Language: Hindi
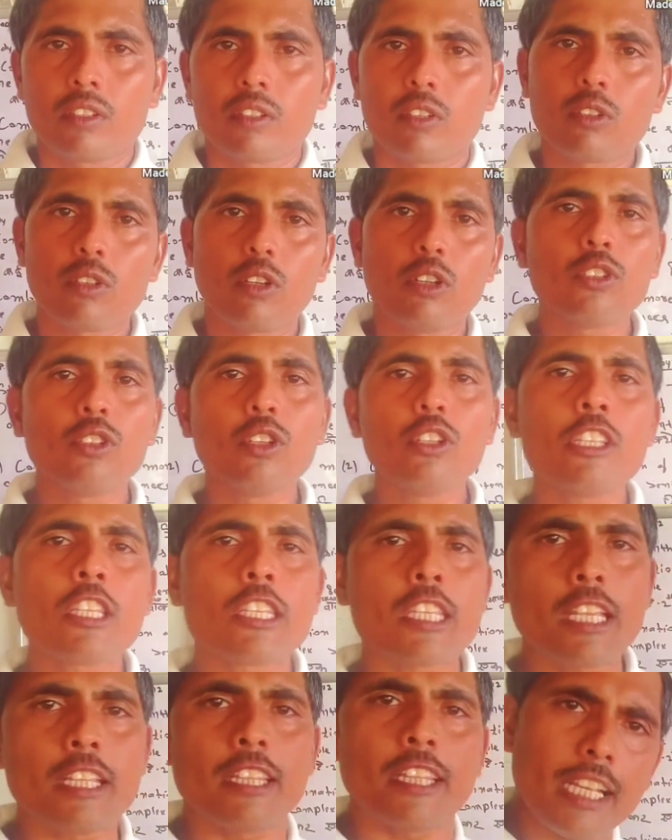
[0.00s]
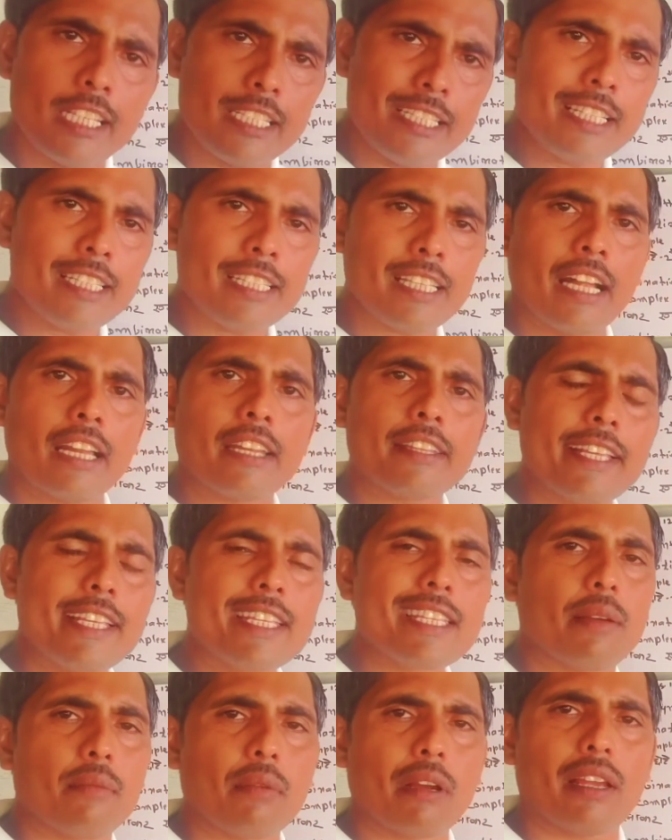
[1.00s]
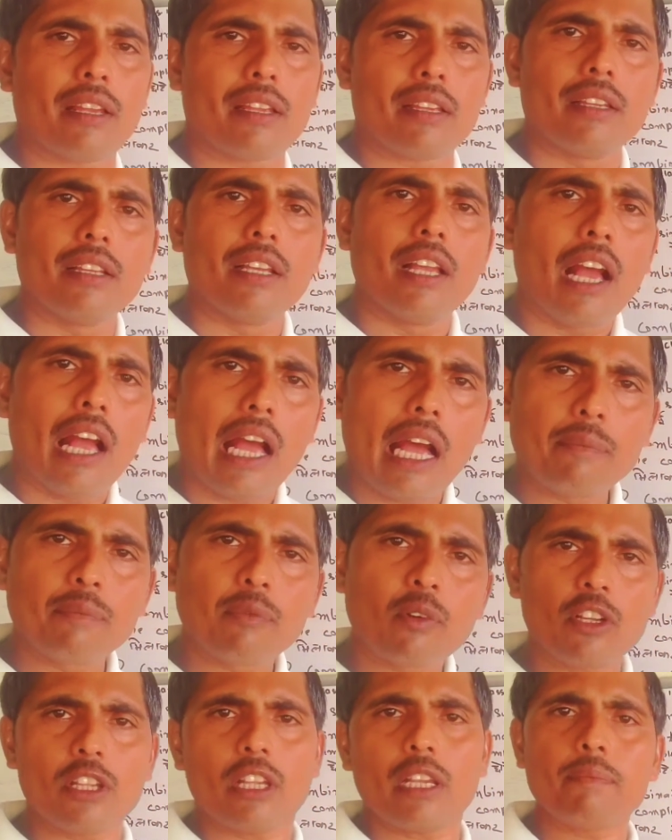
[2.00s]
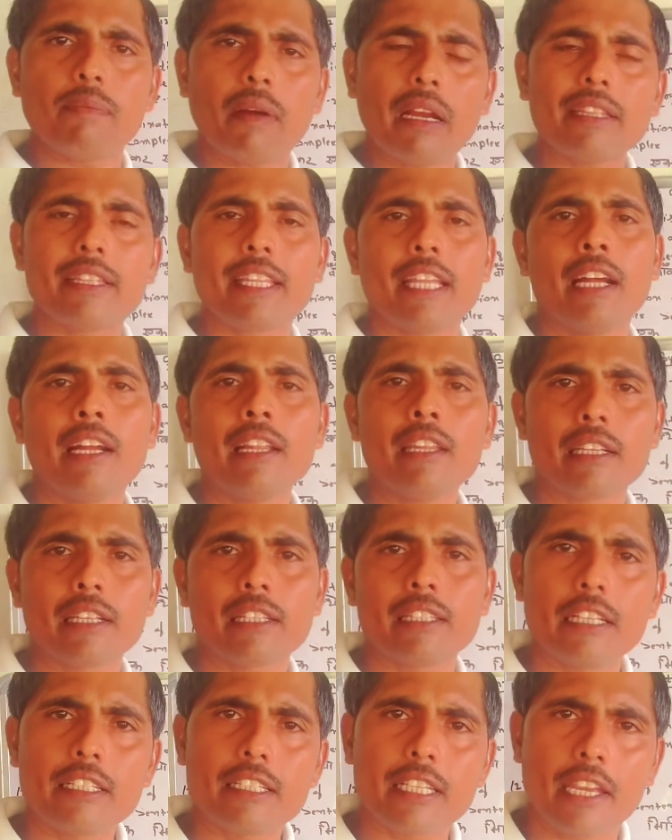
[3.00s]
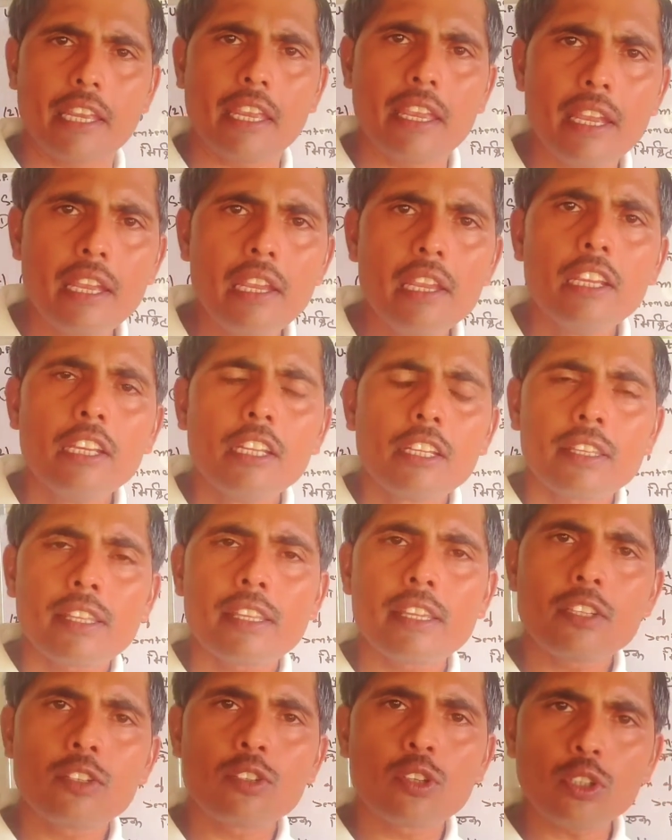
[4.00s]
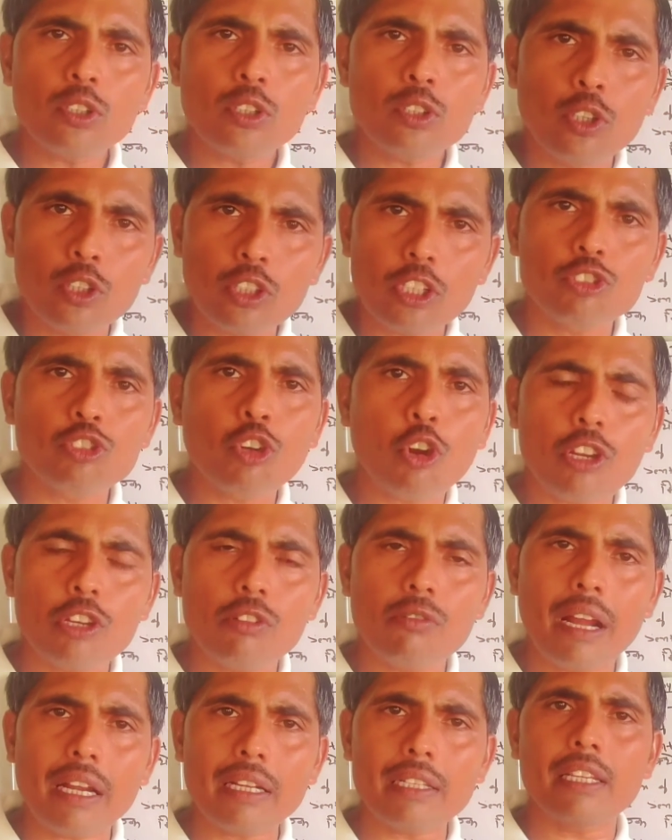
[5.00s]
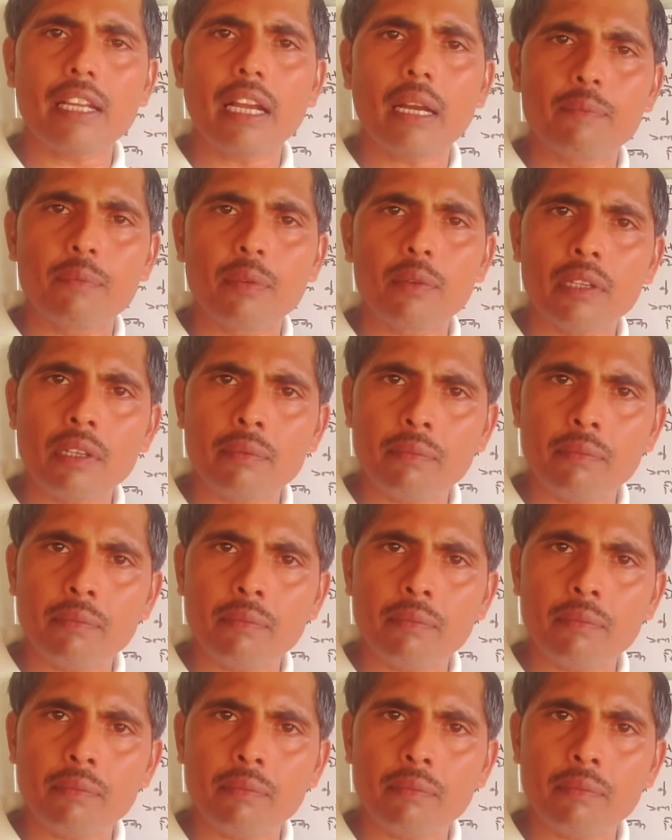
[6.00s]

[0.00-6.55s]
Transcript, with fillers: तो दोस्तों सिंथेसिस करते समय आपको एक बात ध्यान रखना चाहिए कि जो छोटे छोटे वाक्य आप